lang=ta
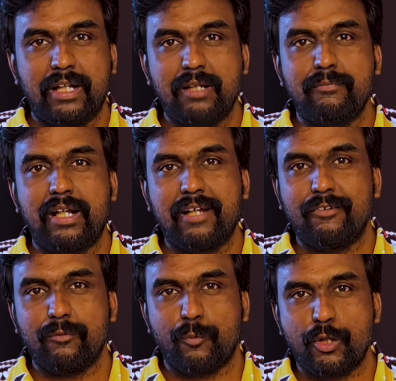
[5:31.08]
மெல்ல மெல்ல
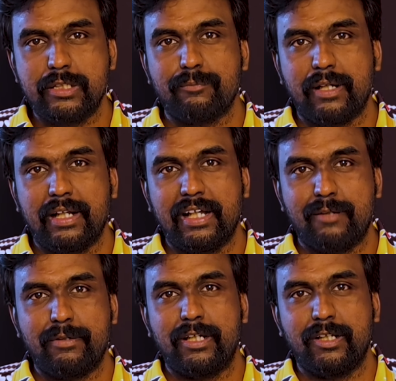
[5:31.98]
அவங்க புரிஞ்சுப்பாங்க
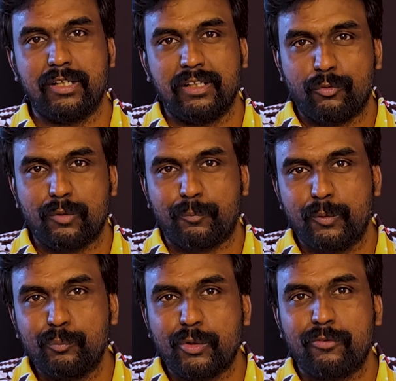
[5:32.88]
அப்படின்னு ஒரு
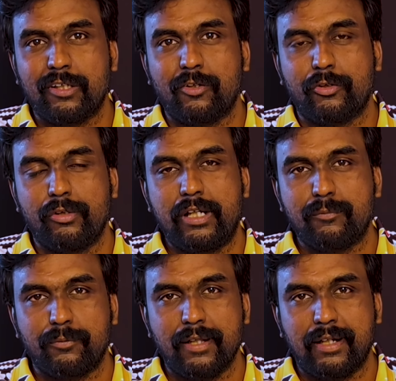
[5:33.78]
புன்முருகலோட சொல்லிட்டு
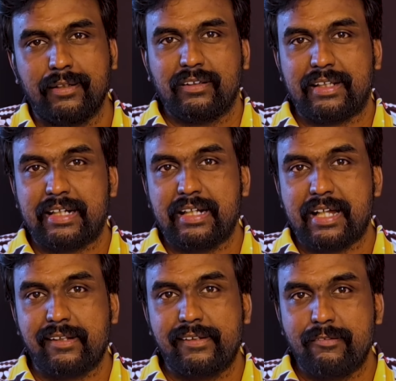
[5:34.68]
போனார் அதற்கு
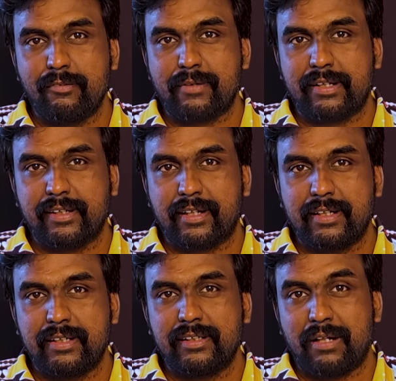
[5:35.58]
அரசியல்
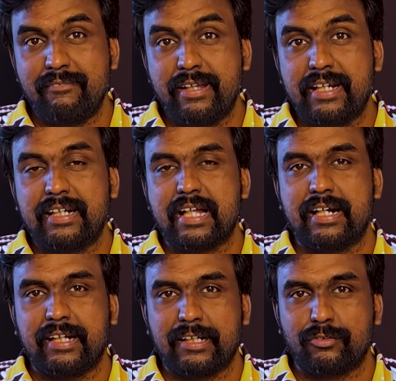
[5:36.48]
விமர்சகர்கள் பல்வேறு
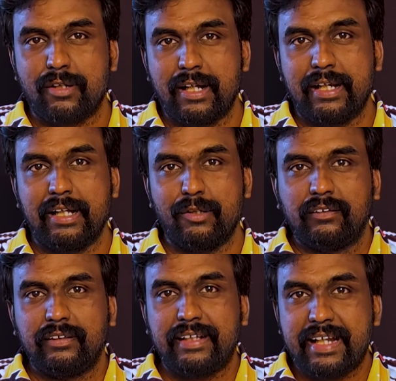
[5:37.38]
காரணங்களை சொன்னாங்க
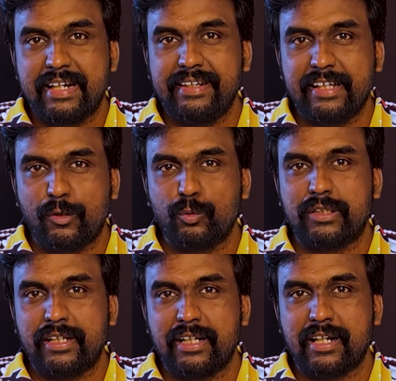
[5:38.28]
இந்த என்டிஏ
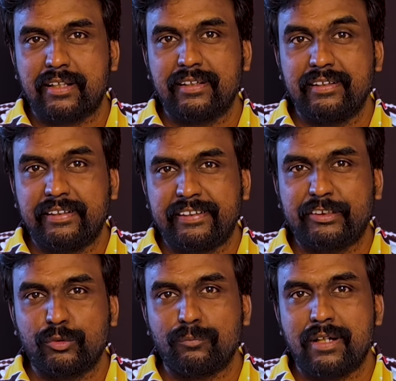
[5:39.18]
கூட்டணியிலிருந்து
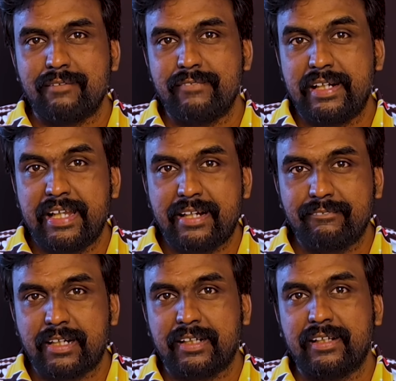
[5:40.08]
நிதிஷ்குமார்
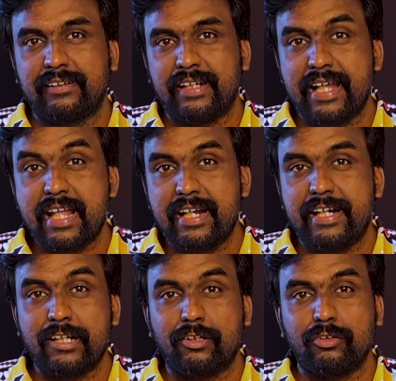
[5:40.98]
வெளியேறுவதற்கு
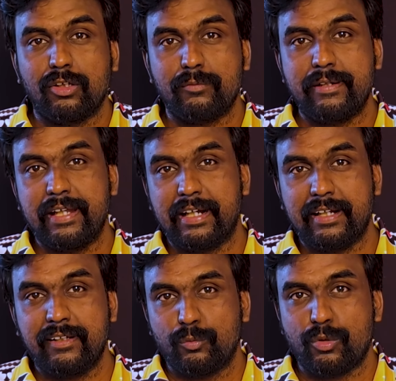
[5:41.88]
தயாராயிட்டாரோ அப்படிங்கிற
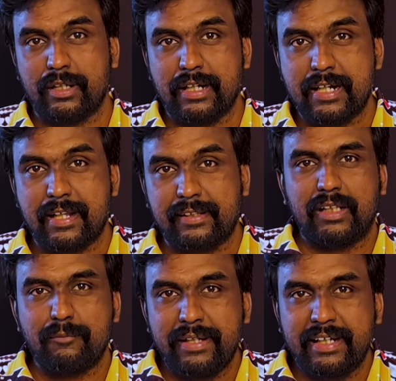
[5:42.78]
ஒரு காரணத்தை
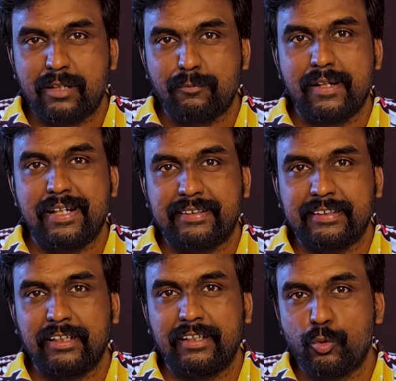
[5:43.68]
இந்த பீகார் பாலிடிக்ஸை
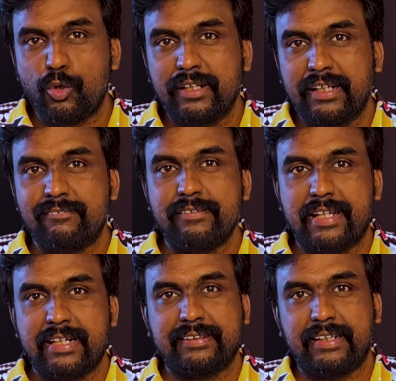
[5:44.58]
கூர்ந்து
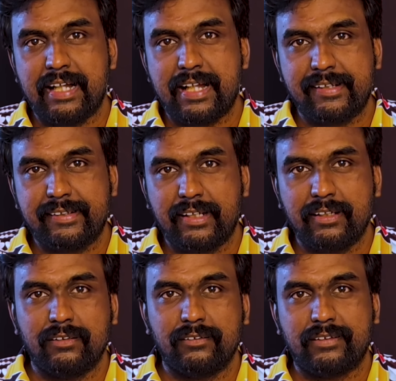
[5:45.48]
கவனிக்கிற சில அரசியல்
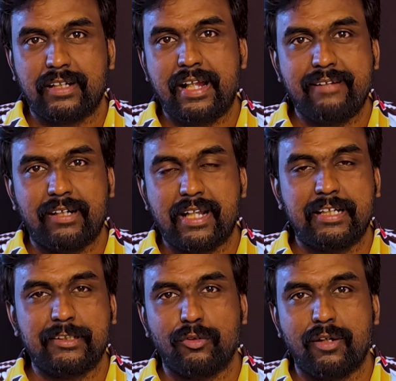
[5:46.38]

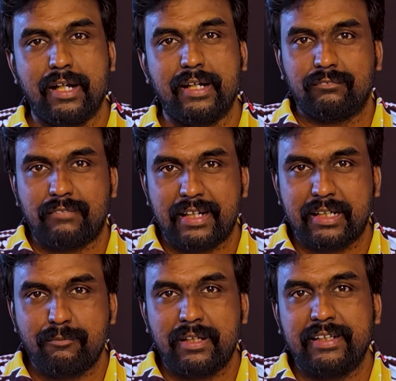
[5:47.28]
திறனாய்வாளர்கள் சொல்கிறாங்க
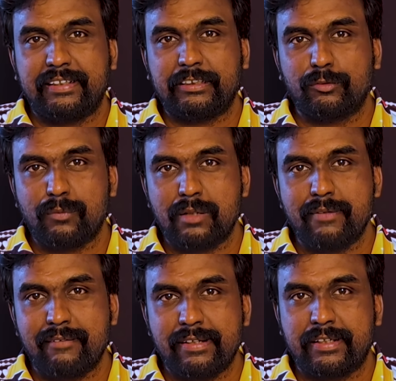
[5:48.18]
வழக்கமாக நிதிஷ்குமார்
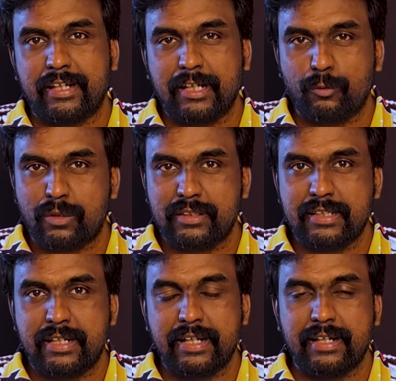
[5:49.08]
மேலே வைக்கிற
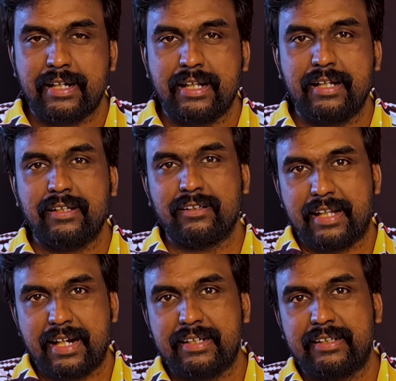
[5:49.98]
குற்றச்சாட்டு என்னென்னா
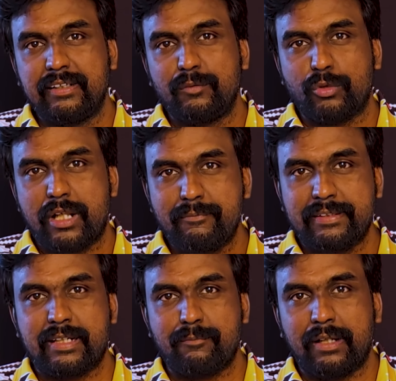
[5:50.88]
தனக்கு முதலமைச்சர்